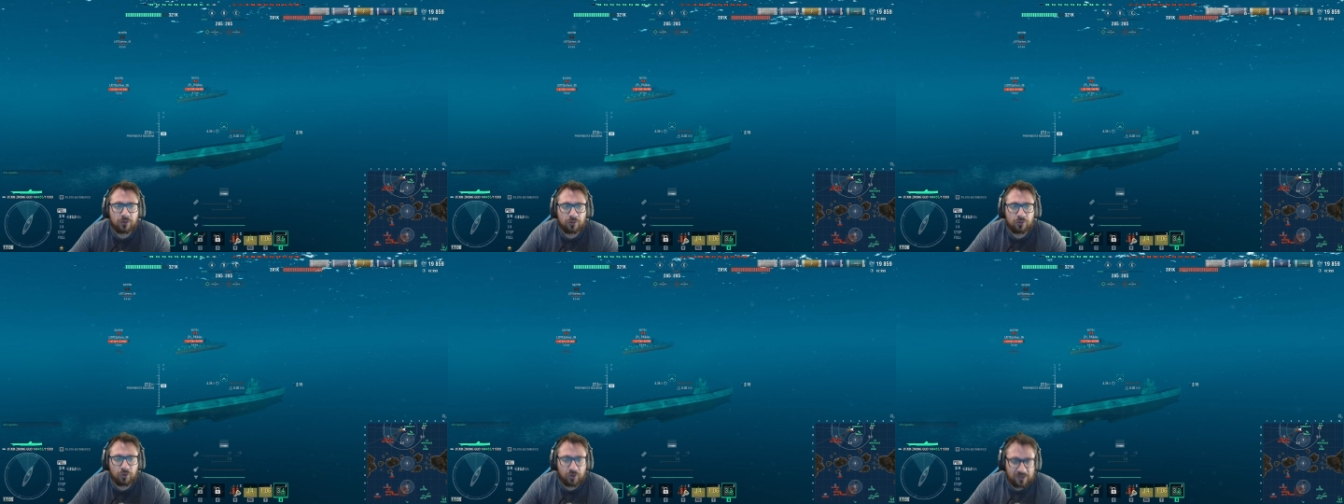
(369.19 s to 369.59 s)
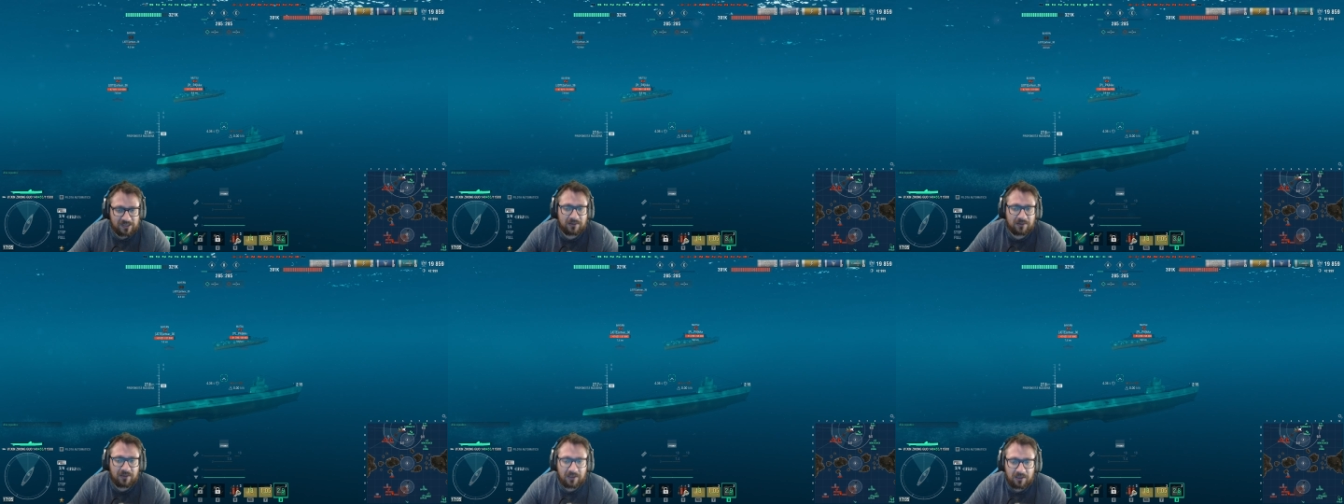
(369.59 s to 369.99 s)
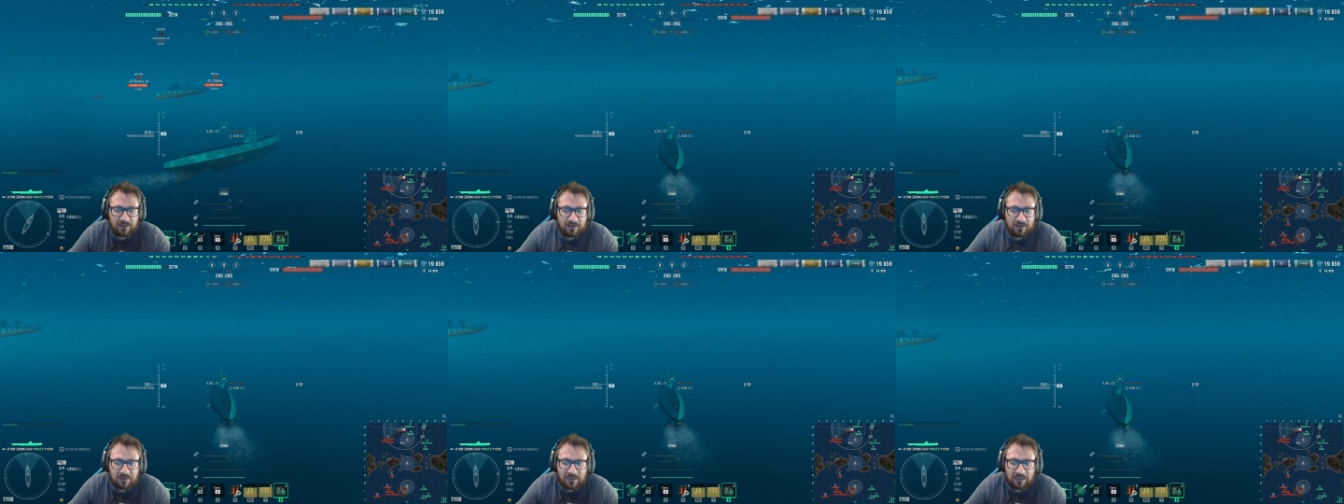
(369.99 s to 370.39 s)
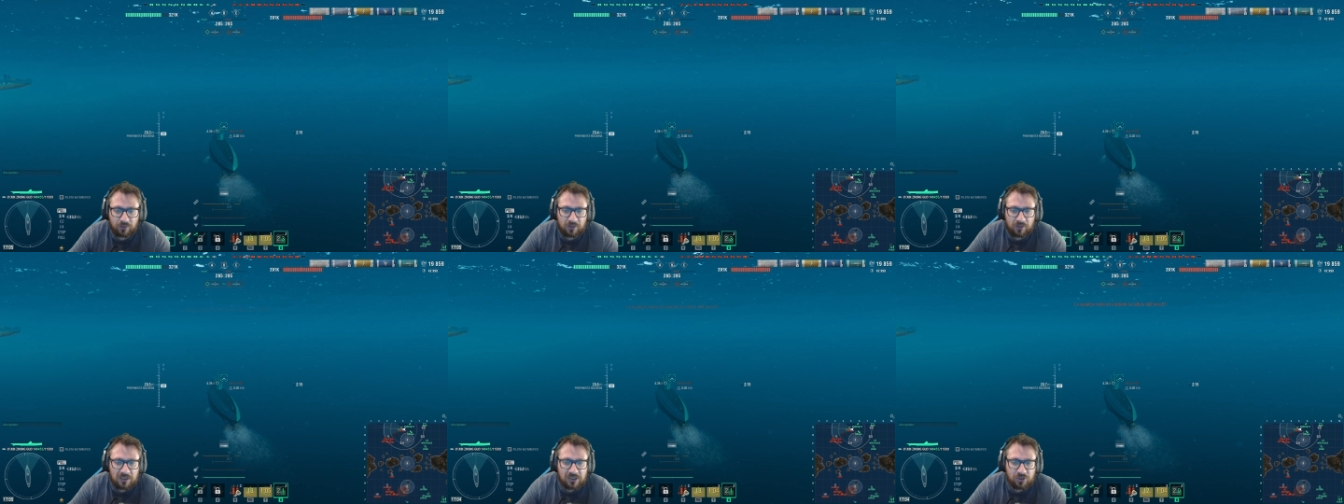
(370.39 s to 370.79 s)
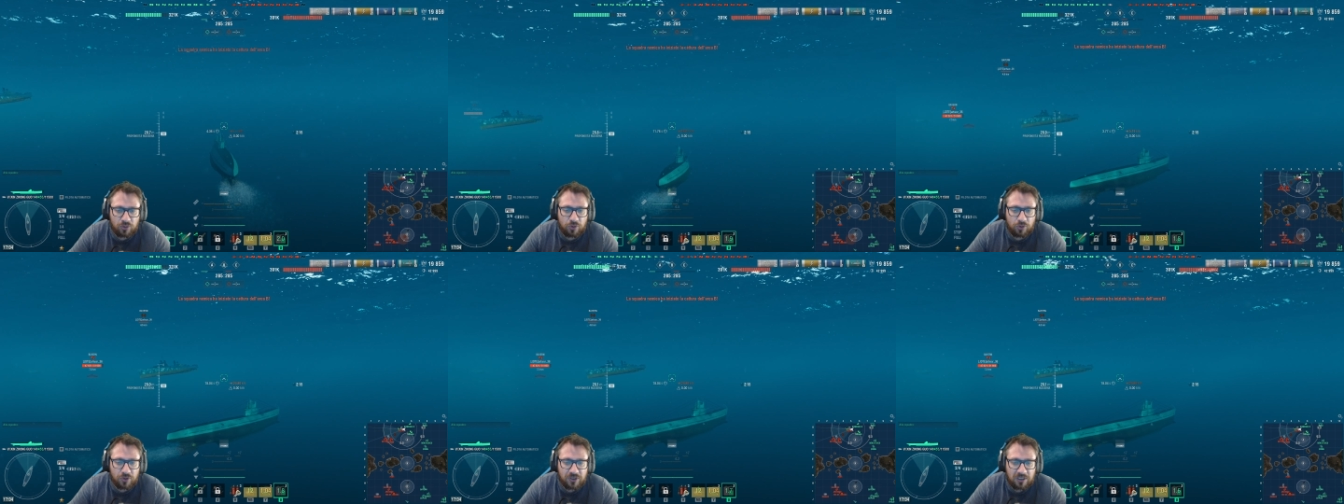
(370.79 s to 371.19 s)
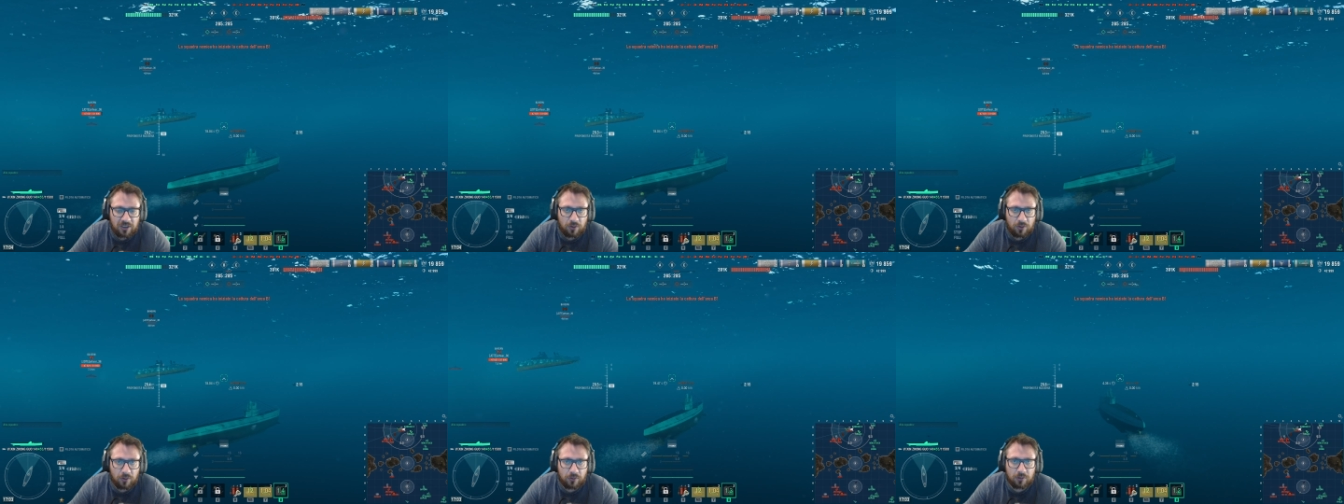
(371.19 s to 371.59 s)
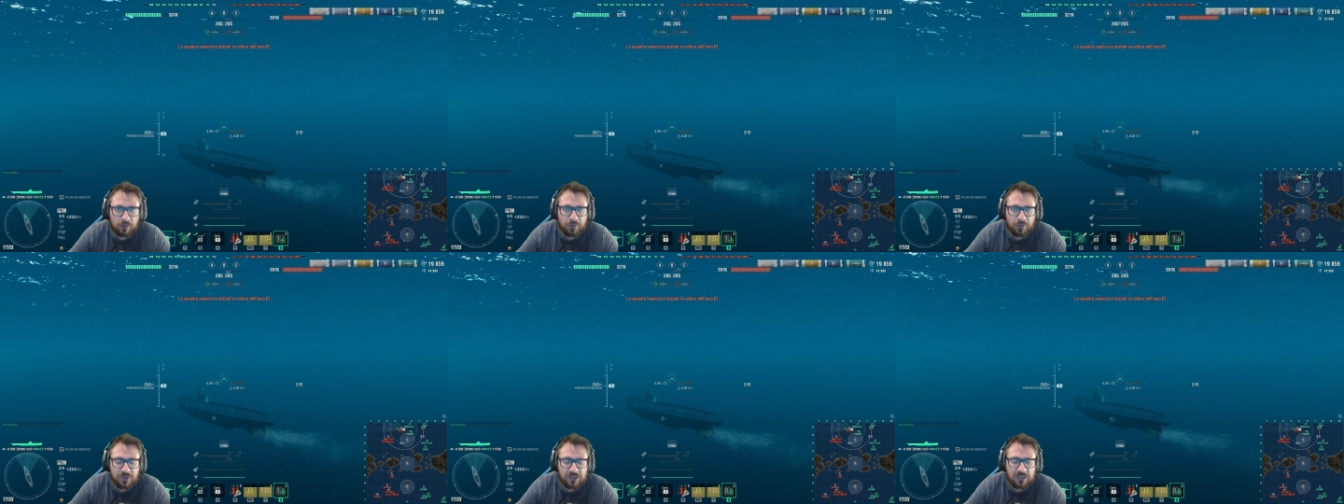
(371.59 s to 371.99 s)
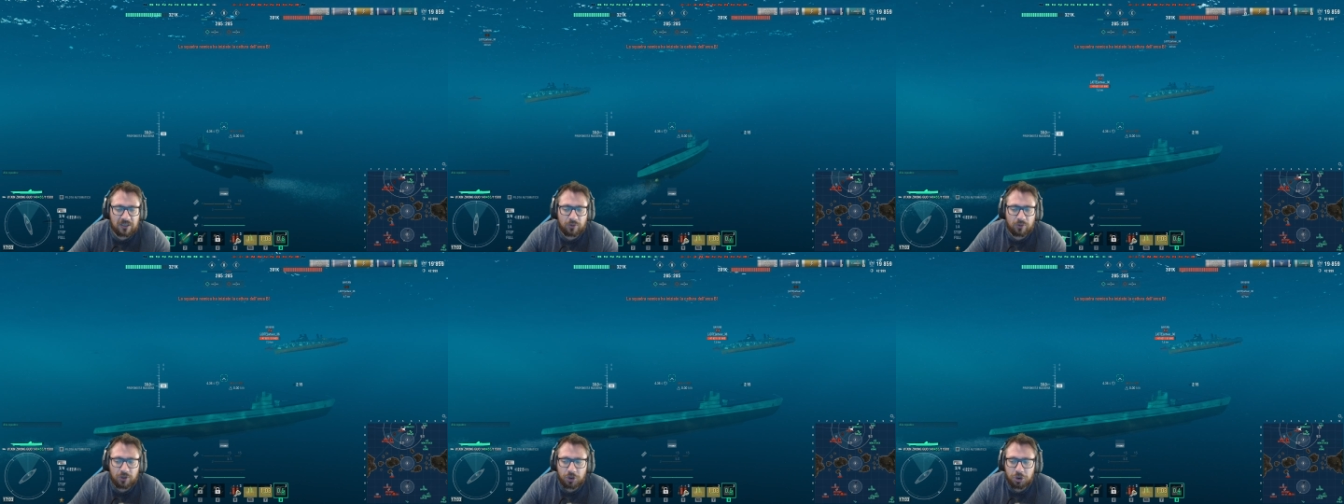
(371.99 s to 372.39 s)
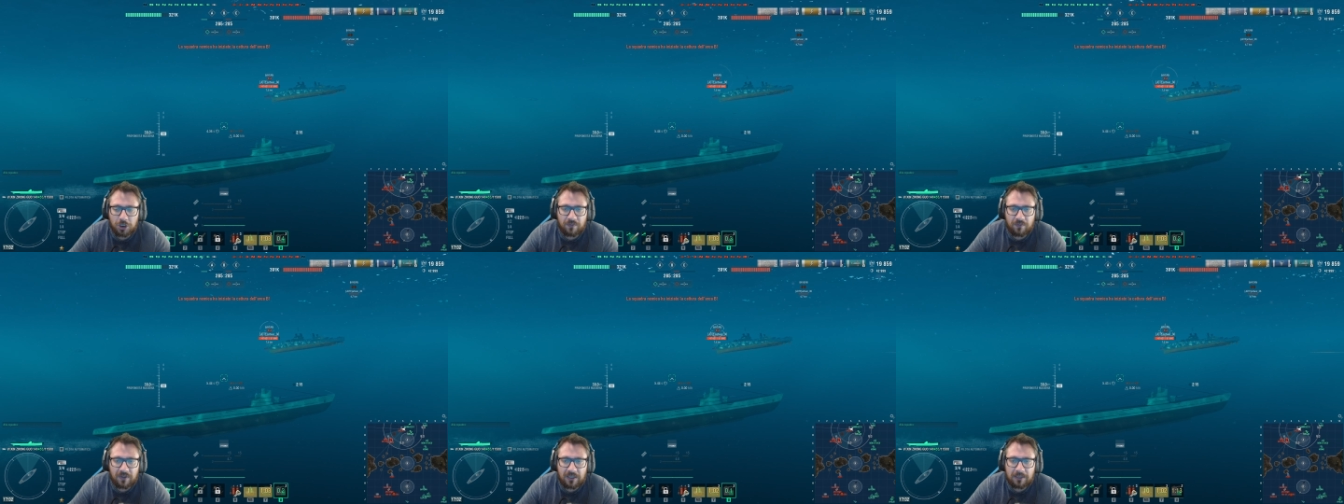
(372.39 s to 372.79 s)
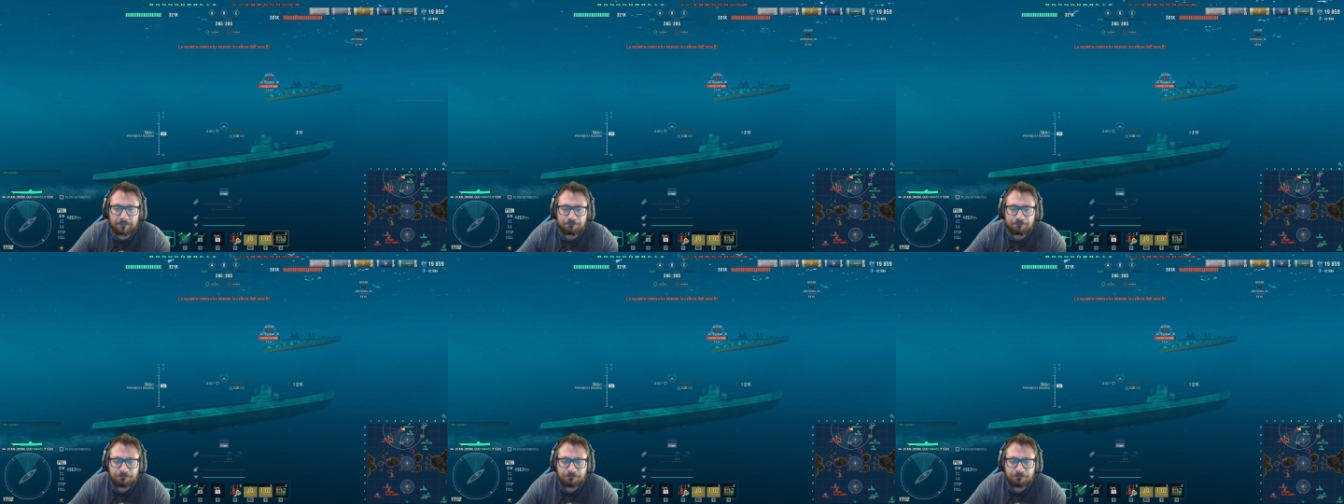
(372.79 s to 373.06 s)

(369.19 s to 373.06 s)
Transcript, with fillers: nonostante il, il, danno del siluro sia ridotto, possiamo ricevere,